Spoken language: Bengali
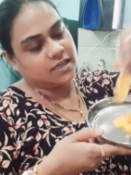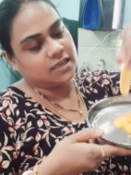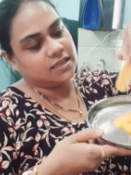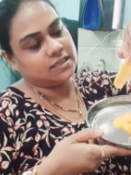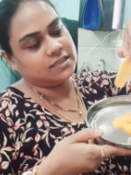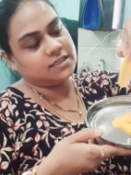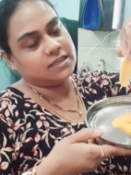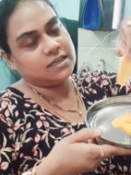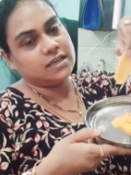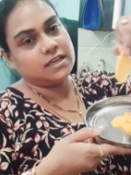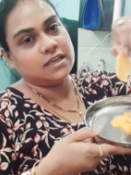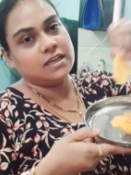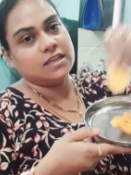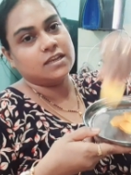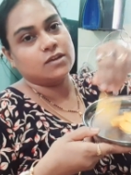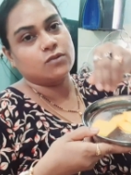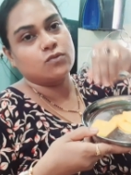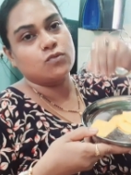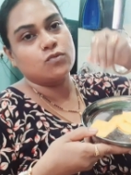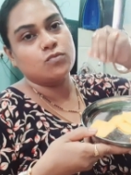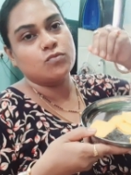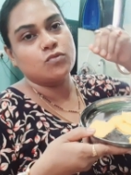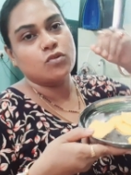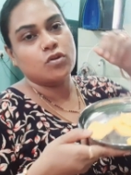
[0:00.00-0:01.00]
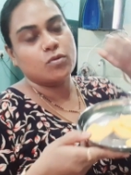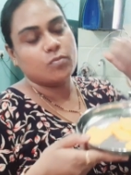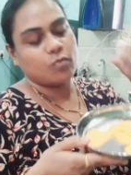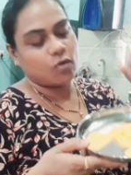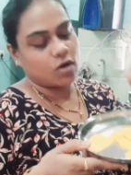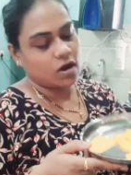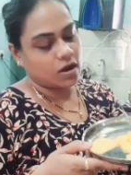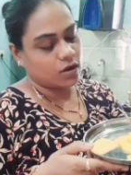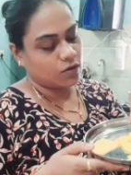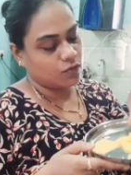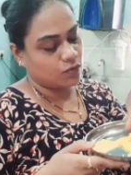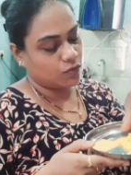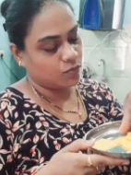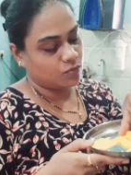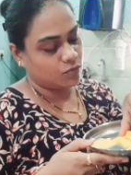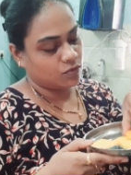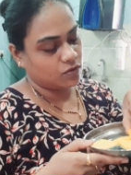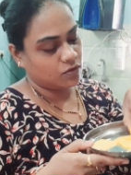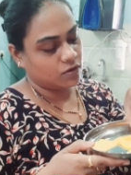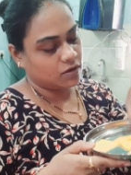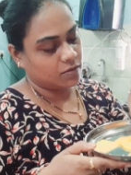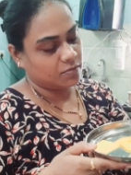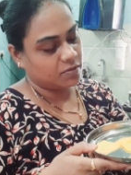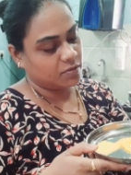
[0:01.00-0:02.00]
এই যে এটা কুমড়োর বড়া করব
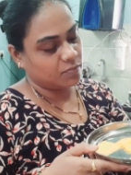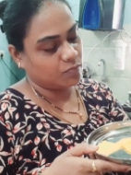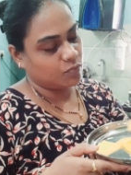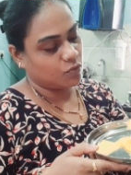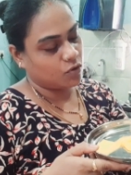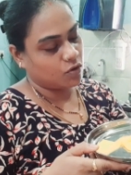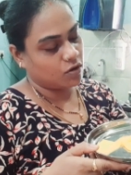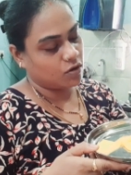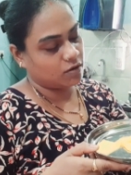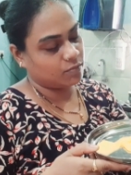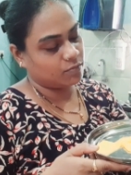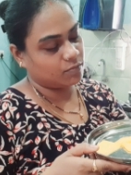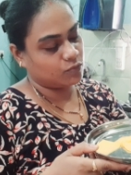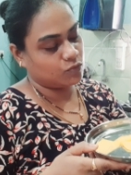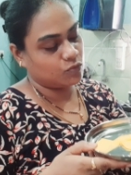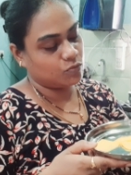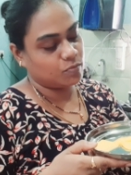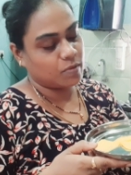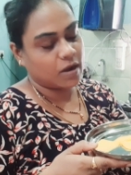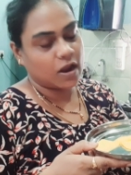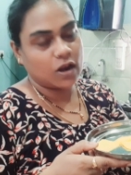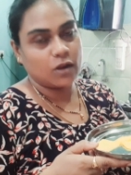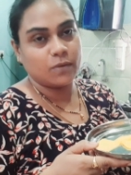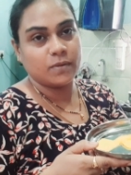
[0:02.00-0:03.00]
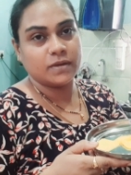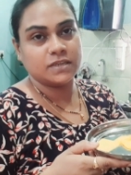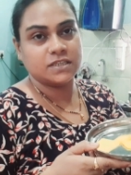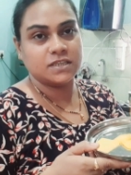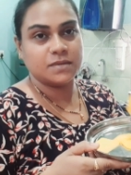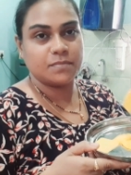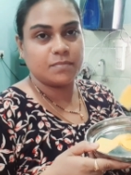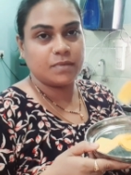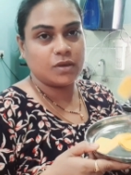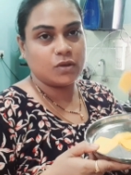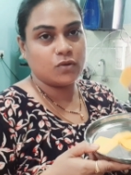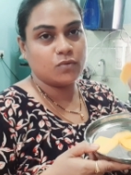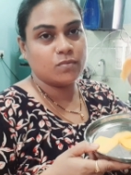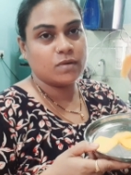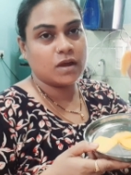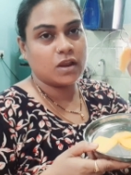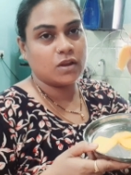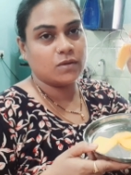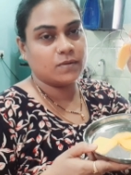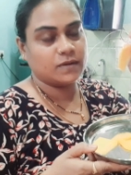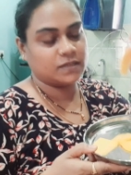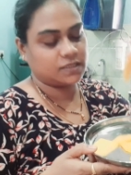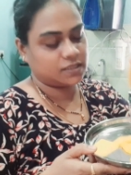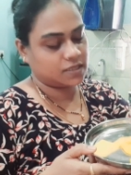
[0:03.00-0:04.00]
আমার বর খুব ভালোবাসে মেয়েও
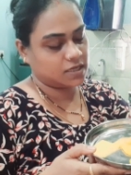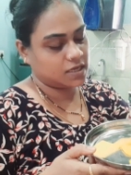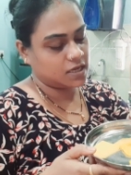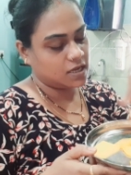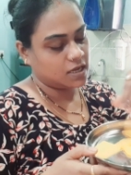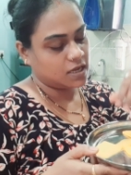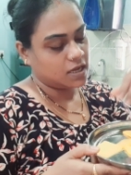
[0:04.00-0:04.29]
ভালোবাসে